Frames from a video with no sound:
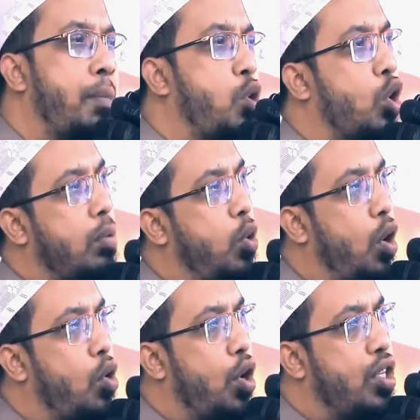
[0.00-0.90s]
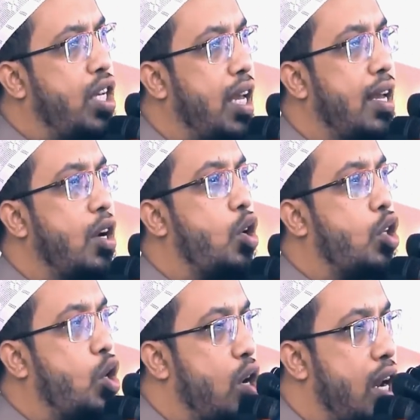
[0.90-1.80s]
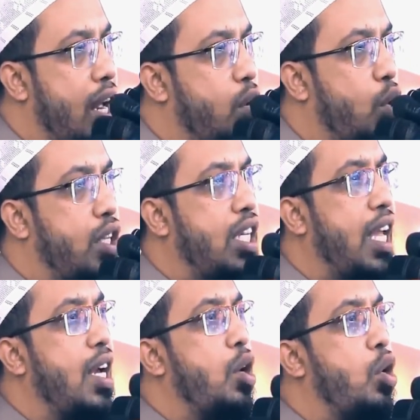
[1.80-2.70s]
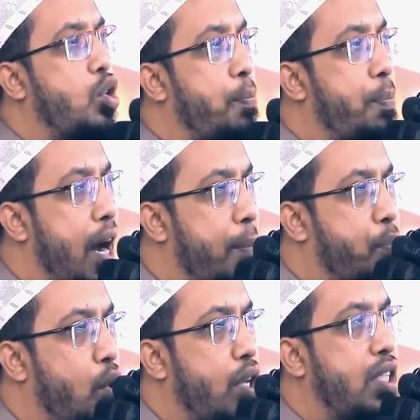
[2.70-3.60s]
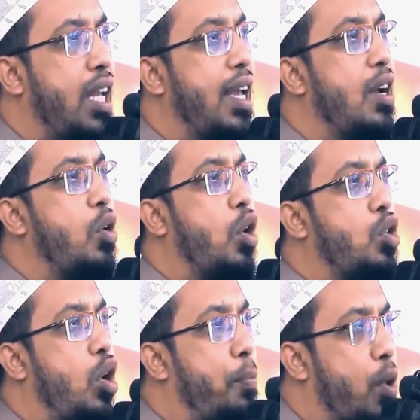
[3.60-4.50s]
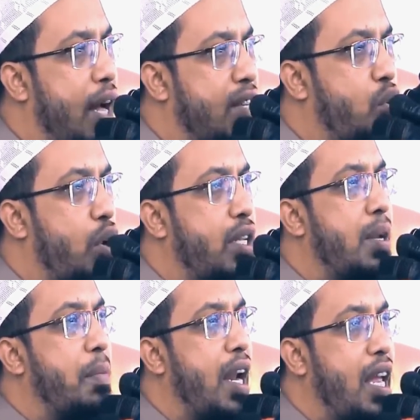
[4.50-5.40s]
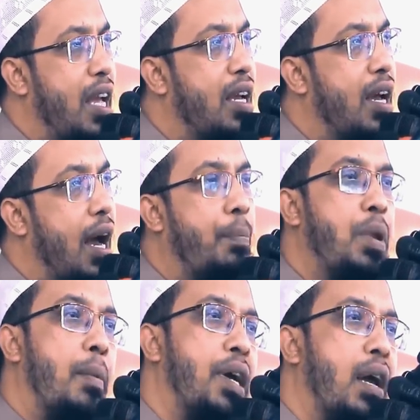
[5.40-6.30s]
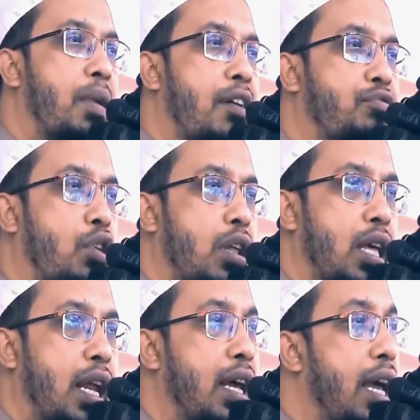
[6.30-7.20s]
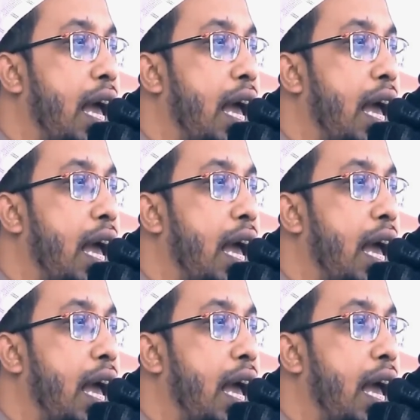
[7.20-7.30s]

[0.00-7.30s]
আমি কত ভুল করেছি কত অন্যায় করেছি কত পাপ করেছি কত অপরাধ করেছি মালিক আপনি আমাকে মাফ করে দেন